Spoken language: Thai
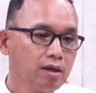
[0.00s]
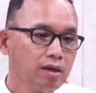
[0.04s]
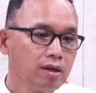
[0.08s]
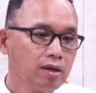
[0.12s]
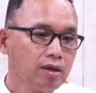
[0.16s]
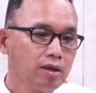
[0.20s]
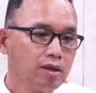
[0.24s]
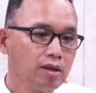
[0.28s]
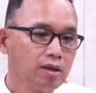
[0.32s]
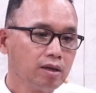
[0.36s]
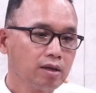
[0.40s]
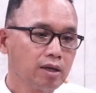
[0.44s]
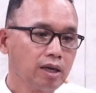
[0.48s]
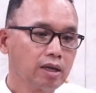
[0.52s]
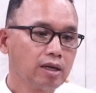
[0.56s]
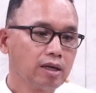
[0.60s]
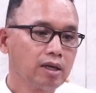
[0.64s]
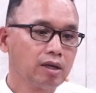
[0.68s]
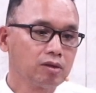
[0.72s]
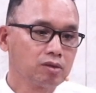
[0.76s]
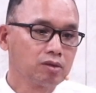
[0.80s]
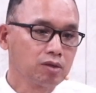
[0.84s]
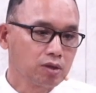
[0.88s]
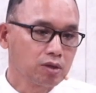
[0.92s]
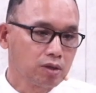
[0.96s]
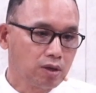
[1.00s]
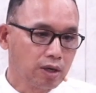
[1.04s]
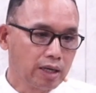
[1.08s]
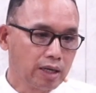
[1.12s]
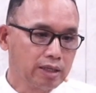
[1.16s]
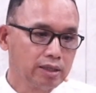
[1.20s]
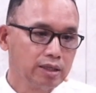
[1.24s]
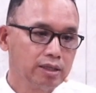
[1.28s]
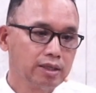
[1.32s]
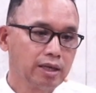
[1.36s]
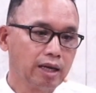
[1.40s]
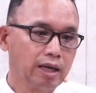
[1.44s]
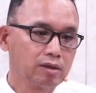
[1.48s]
ดังนั้นเราจะต้องอธิษ
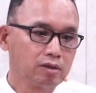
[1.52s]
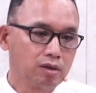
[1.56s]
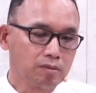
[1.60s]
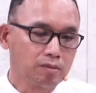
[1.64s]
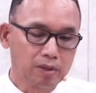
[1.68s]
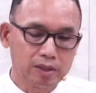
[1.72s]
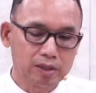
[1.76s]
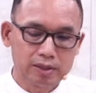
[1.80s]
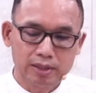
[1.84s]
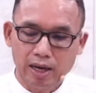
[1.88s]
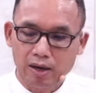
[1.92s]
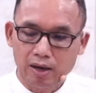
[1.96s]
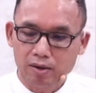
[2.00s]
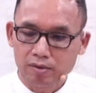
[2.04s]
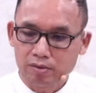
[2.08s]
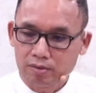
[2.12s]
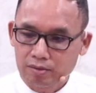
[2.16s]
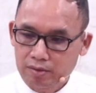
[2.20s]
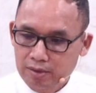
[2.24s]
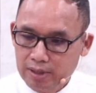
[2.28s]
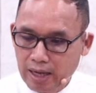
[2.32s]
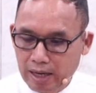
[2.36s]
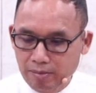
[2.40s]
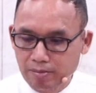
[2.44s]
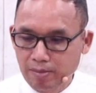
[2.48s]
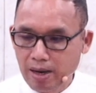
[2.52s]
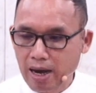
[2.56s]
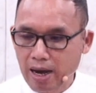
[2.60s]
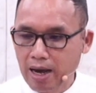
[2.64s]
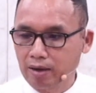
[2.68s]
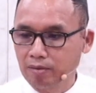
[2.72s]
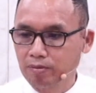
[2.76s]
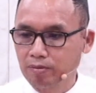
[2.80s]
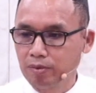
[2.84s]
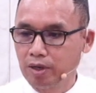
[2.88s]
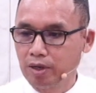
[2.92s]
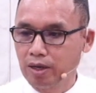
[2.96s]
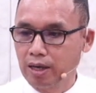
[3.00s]
ฐานต่อพระเจ้าอย่างมาก
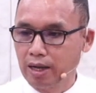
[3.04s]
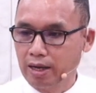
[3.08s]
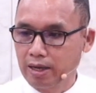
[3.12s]
เพื่อให้